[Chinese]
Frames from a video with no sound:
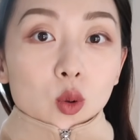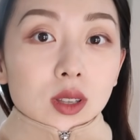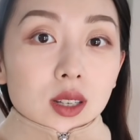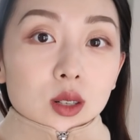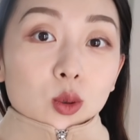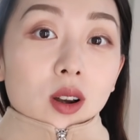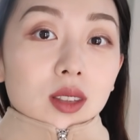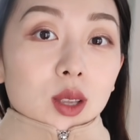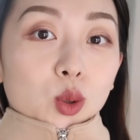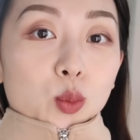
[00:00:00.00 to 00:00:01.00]
关键是多少
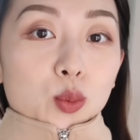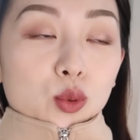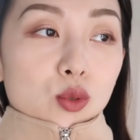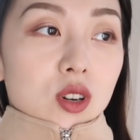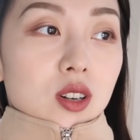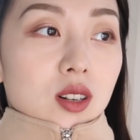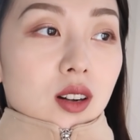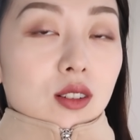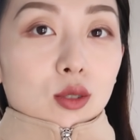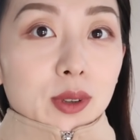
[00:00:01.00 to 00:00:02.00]
年都不过
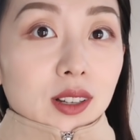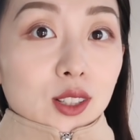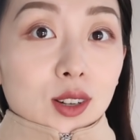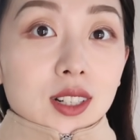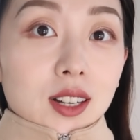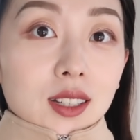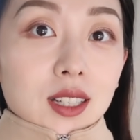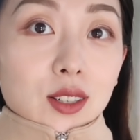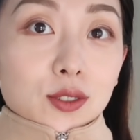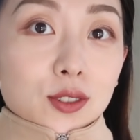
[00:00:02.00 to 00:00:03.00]
时，我比较喜欢这样的衣